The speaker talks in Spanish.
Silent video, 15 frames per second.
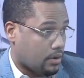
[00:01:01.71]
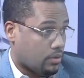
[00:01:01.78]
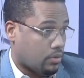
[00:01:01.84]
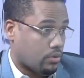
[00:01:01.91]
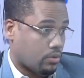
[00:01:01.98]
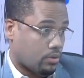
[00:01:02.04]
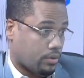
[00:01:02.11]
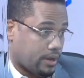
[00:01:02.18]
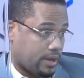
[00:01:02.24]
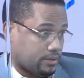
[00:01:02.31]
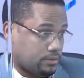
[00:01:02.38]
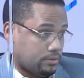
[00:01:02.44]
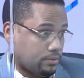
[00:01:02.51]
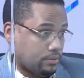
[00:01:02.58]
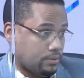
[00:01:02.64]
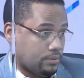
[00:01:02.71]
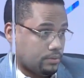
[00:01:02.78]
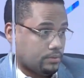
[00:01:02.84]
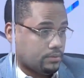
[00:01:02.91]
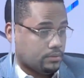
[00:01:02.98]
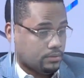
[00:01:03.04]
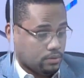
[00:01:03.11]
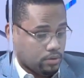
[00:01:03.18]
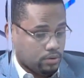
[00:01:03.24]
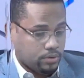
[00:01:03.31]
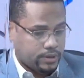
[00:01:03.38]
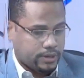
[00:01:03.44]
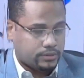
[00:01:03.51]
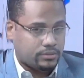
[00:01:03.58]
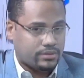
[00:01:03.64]
Ojo con esto, ojo
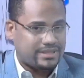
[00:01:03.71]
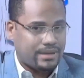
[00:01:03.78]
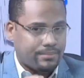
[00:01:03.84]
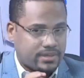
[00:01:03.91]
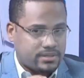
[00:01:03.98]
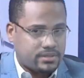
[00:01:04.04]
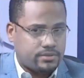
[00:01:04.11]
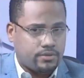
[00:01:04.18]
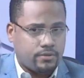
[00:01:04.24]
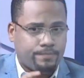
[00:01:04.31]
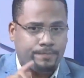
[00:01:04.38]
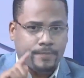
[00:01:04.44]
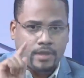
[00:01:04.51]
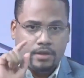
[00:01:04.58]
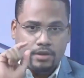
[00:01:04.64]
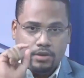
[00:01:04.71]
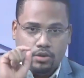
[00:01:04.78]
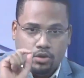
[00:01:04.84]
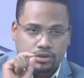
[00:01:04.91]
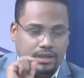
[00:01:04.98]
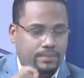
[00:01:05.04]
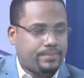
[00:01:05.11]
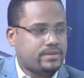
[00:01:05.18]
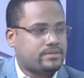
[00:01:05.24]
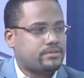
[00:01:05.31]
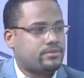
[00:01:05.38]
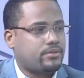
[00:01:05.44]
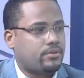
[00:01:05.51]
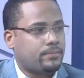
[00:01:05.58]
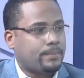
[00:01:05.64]
con esto, esa precisión. Y otra
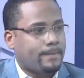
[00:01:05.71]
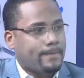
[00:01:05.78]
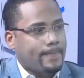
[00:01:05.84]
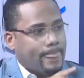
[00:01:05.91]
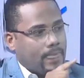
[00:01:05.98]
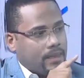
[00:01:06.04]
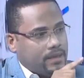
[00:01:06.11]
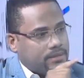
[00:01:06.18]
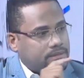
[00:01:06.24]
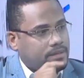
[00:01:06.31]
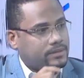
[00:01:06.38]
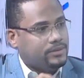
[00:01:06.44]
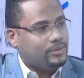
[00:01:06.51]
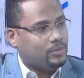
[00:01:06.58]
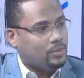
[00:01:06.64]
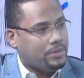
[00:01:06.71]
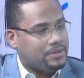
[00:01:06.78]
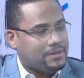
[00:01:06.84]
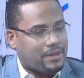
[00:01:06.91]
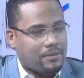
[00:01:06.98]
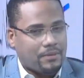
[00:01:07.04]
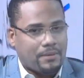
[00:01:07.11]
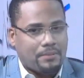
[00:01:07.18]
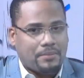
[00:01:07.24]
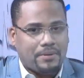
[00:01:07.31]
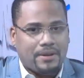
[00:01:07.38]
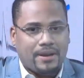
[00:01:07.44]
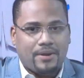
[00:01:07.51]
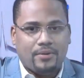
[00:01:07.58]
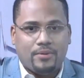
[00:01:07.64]
precisión es el tuit que voy a
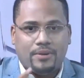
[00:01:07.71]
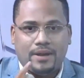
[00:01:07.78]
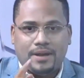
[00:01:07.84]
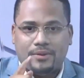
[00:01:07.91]
poner ahora.